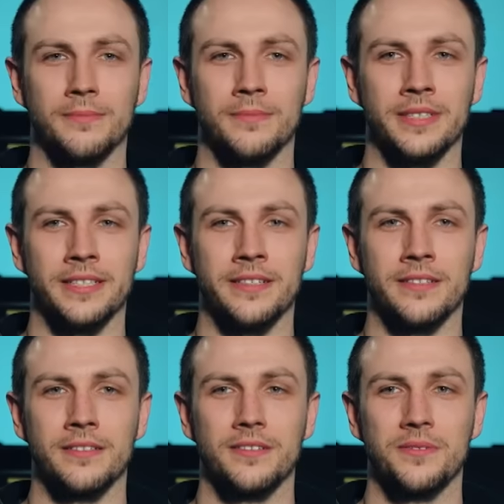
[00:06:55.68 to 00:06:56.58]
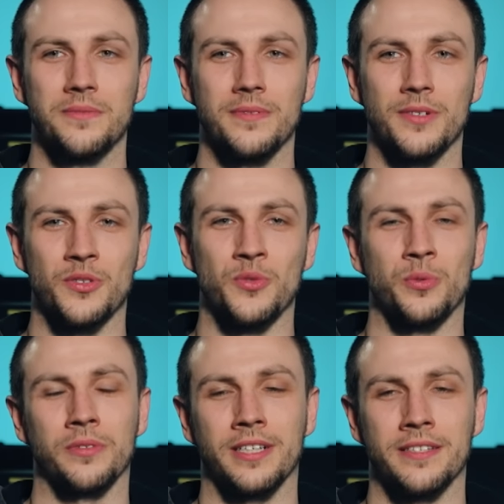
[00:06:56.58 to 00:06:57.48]
Mein
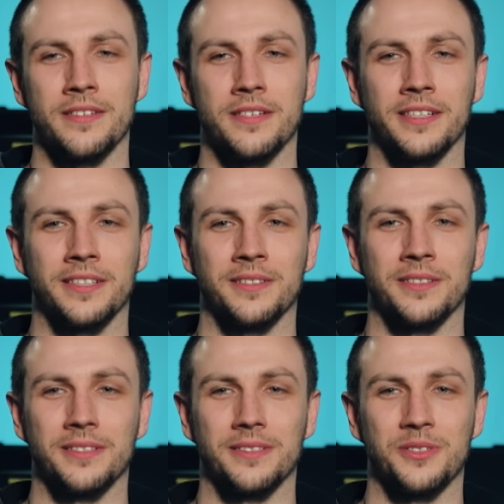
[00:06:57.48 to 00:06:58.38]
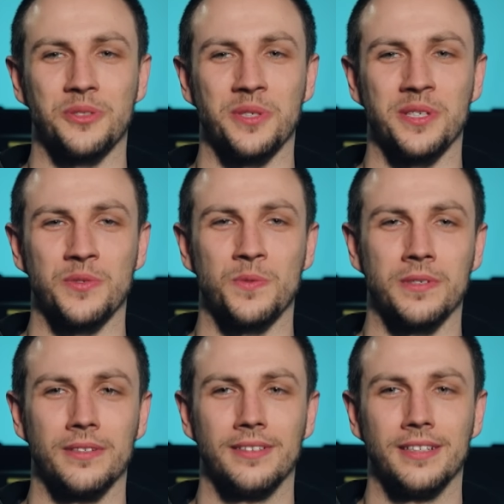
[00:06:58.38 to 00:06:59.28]
Sohn kann sich eigentlich schon ganz gut